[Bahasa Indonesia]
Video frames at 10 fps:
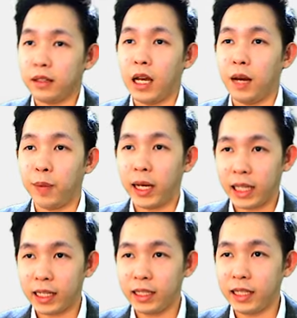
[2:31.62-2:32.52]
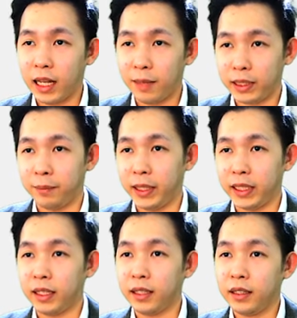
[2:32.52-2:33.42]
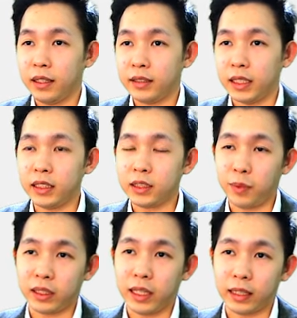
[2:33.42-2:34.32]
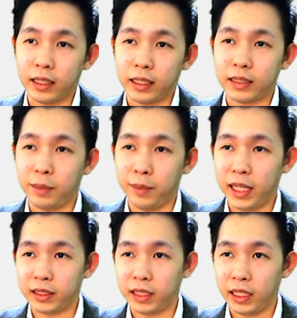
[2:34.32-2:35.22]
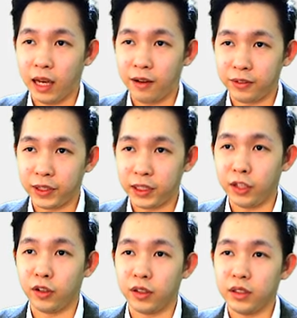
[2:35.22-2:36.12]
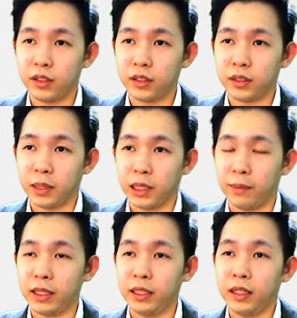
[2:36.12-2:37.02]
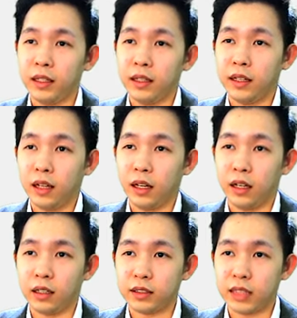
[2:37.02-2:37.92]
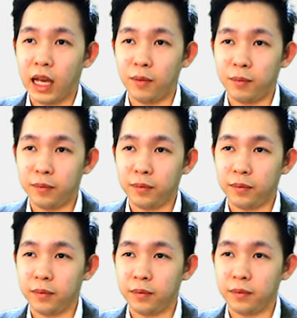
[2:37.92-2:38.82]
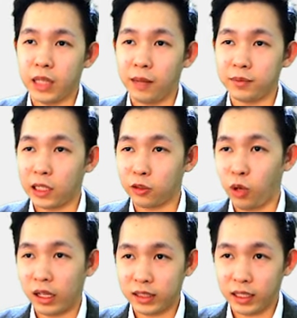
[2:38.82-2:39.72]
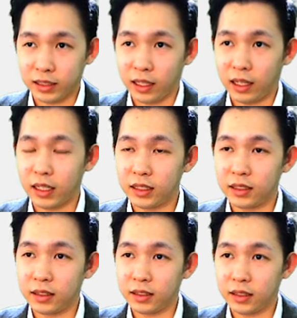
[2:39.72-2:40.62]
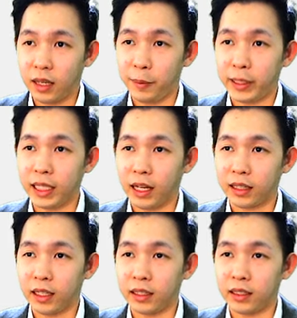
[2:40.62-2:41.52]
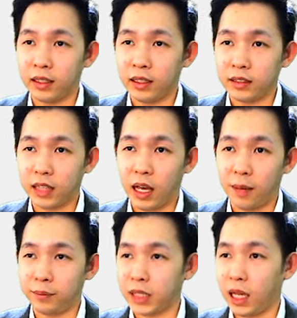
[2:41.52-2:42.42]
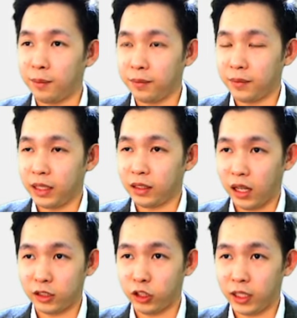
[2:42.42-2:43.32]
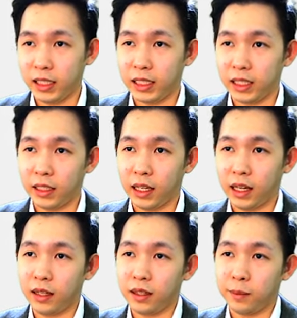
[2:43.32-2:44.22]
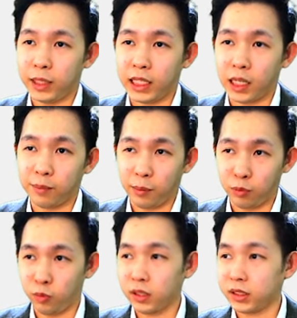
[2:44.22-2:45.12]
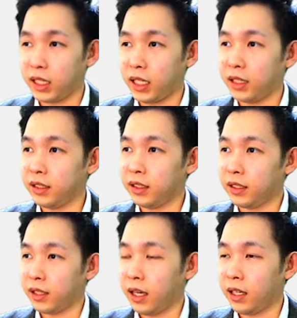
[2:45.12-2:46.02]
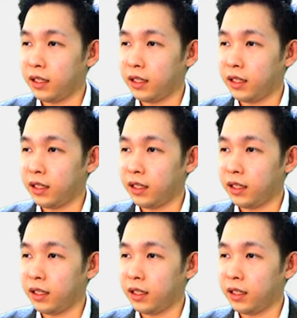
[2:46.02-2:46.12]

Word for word: Nah, baik lagi di halaman depan ya. Jadi seperti yang tadi saya bilang di awal video, teman-teman, uh, saham dalam satu hari saja ya peningkatan saham-saham internasional ini ya meningkat 40% ya.